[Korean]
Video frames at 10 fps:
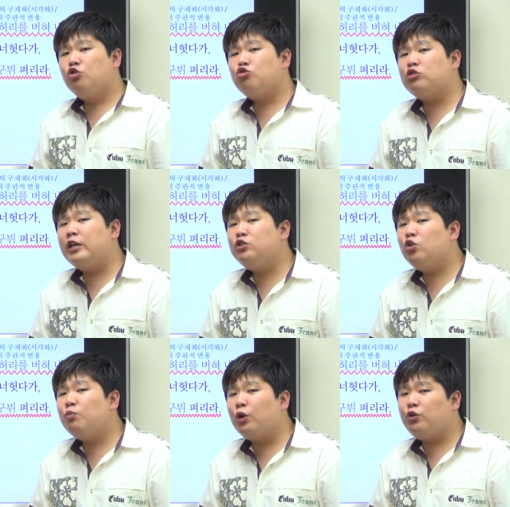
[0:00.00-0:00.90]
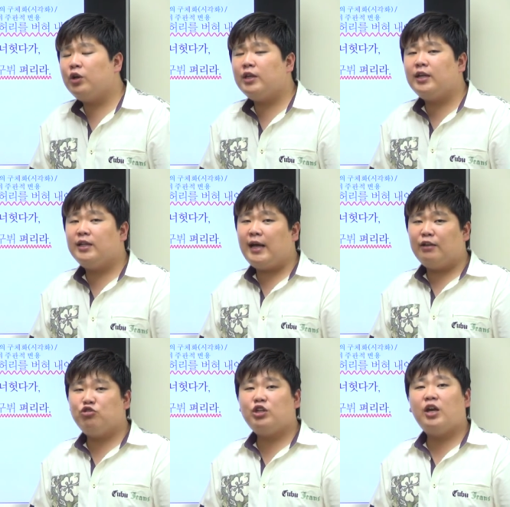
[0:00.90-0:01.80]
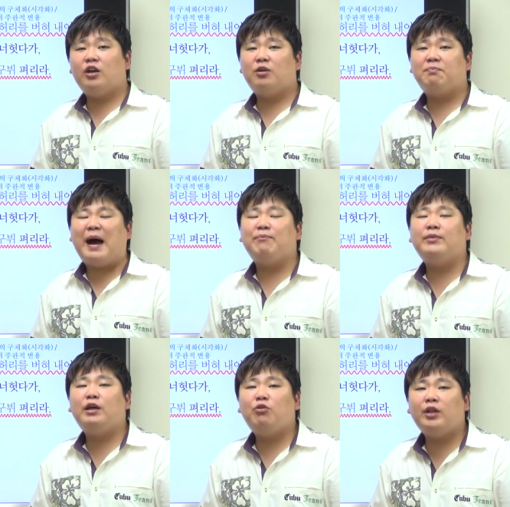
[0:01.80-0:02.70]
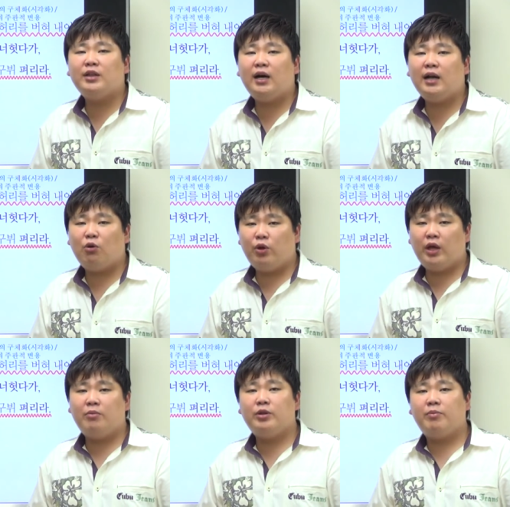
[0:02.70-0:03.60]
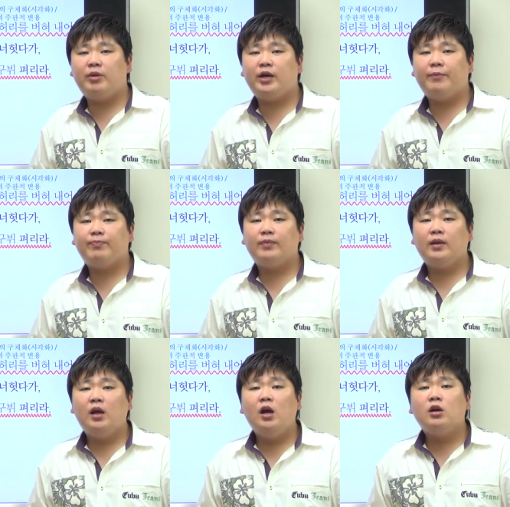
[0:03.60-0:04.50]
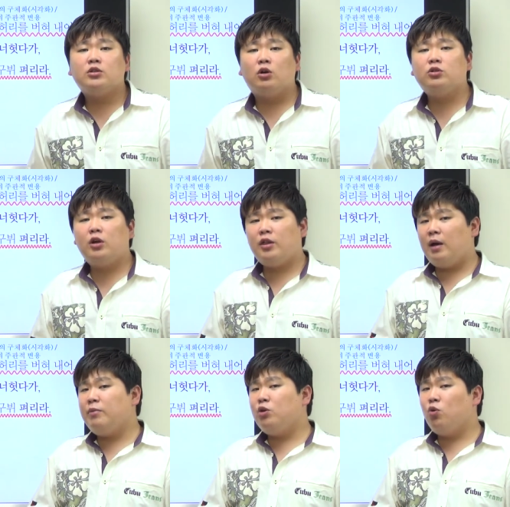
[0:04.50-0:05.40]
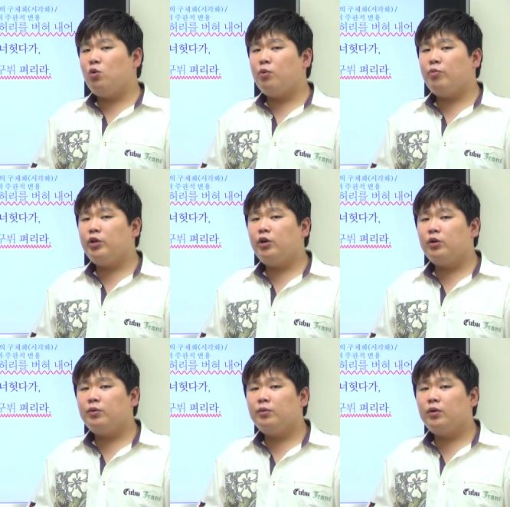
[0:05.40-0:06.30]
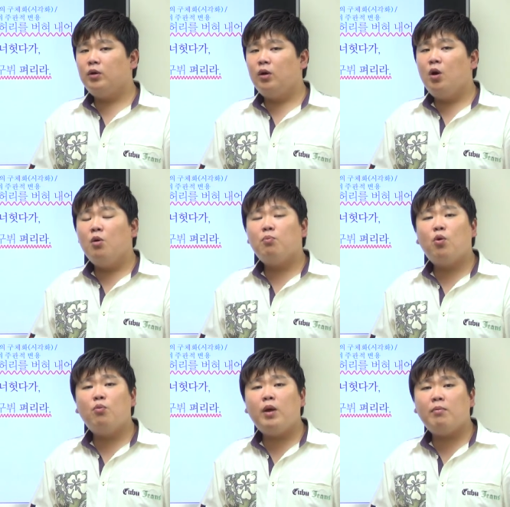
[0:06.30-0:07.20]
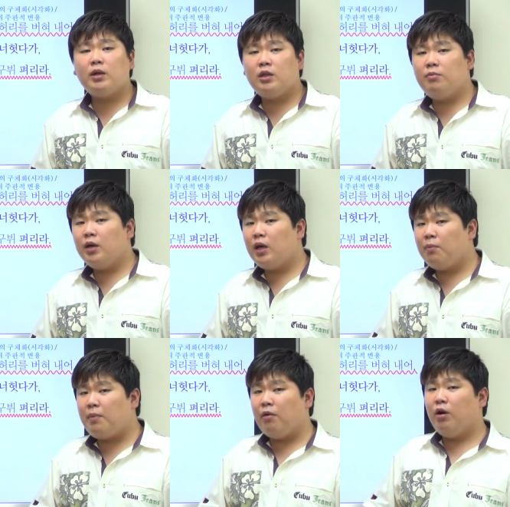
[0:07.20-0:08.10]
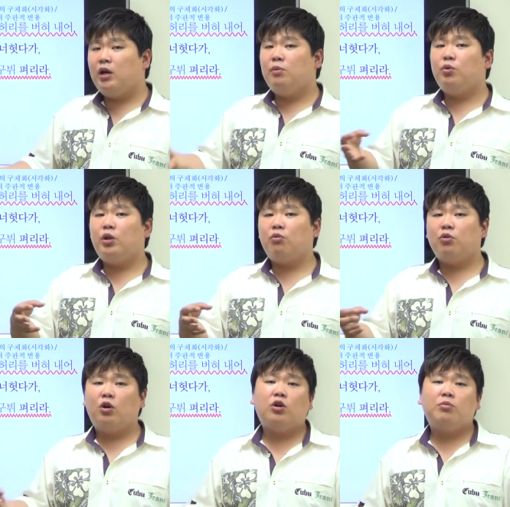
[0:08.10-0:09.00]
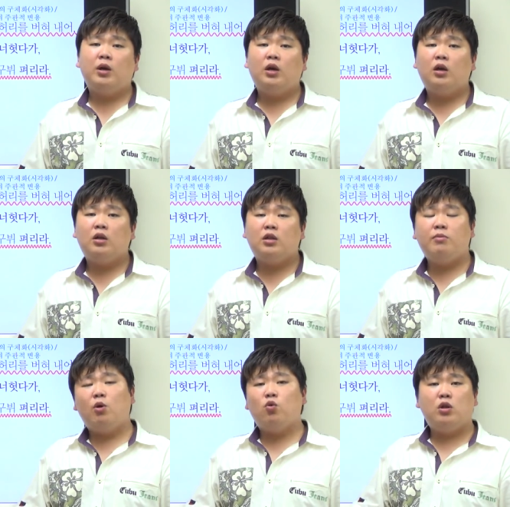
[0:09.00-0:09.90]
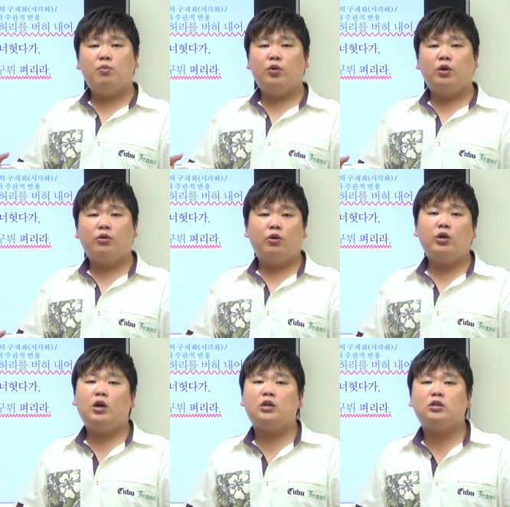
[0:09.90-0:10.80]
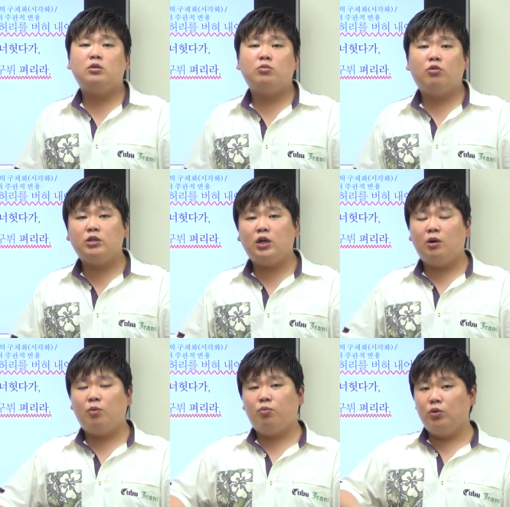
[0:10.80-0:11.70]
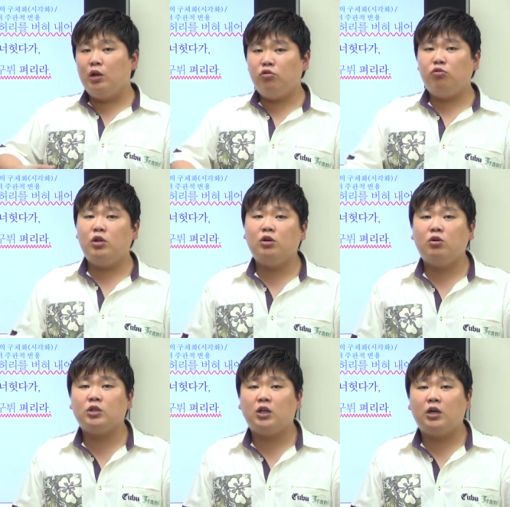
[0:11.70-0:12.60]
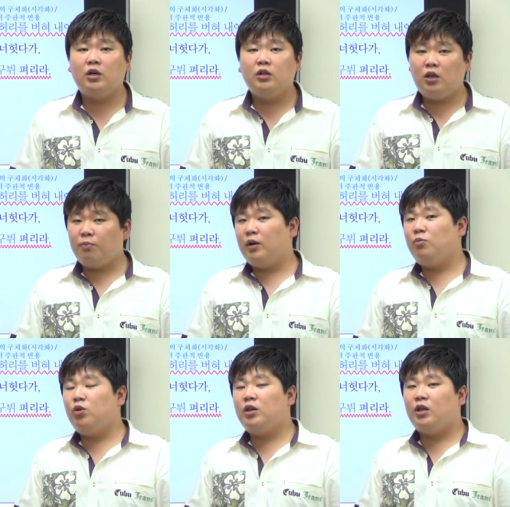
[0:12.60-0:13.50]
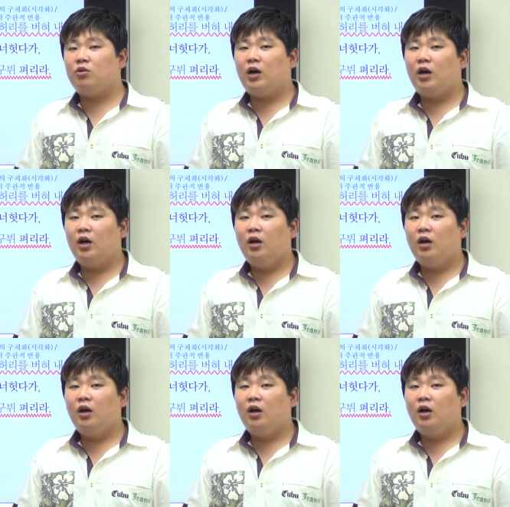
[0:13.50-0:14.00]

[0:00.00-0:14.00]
주관적으로 변용했다는 얘기는 아주 쉽게 얘기하면 맘대로 했다라고 얘기하면 됩니다. 정철의 3인곡을 보면요. 봄에 막 님에게 매화를 보내고 여름에 님의 옷을 보내요. 여기까지는 뭐 화자가 뭐 보낼 수도 있는 거잖아. 택배를 보낸다던가.